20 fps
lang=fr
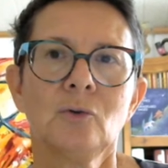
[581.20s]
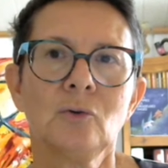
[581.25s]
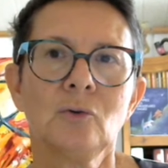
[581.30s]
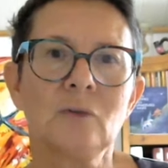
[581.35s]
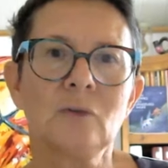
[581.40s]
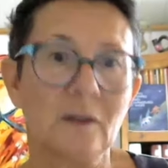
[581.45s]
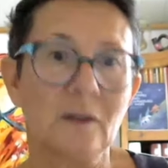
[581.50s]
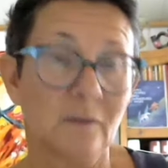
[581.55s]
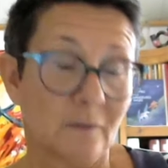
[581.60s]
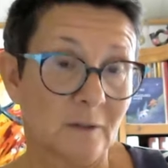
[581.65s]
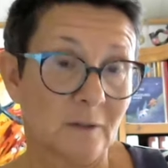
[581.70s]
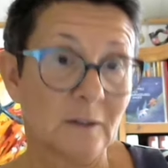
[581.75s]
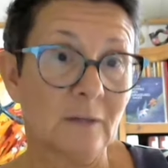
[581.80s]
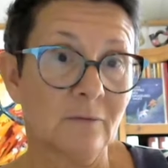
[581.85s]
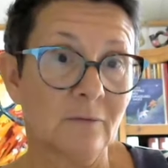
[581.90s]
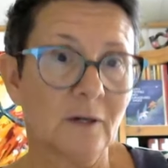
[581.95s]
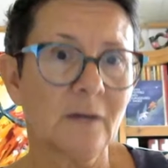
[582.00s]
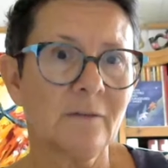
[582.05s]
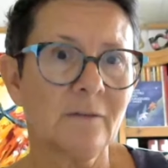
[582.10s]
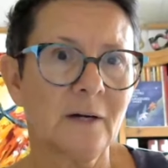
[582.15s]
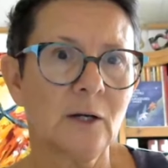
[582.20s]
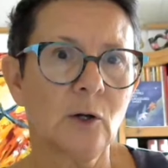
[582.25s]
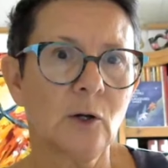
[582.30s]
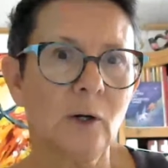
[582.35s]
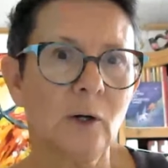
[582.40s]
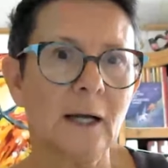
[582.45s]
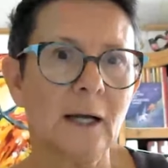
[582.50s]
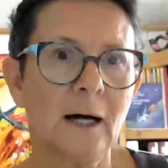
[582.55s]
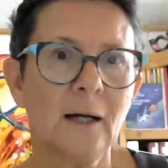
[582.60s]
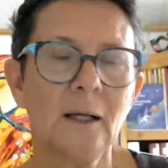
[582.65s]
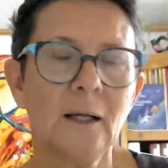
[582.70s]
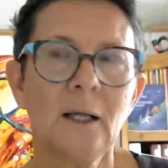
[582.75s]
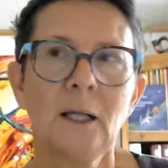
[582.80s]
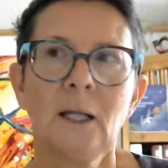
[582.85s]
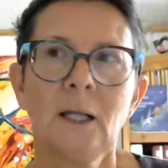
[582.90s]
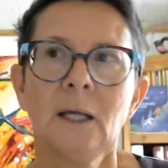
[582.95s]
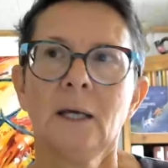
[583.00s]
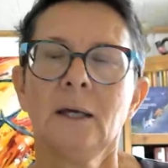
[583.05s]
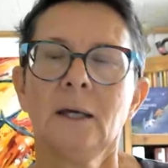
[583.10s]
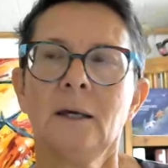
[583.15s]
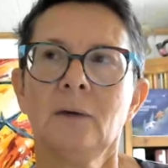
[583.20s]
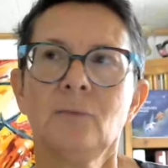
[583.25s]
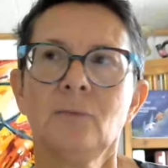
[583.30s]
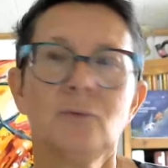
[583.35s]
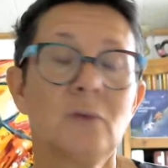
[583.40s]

de ces vraies valeurs-là. Et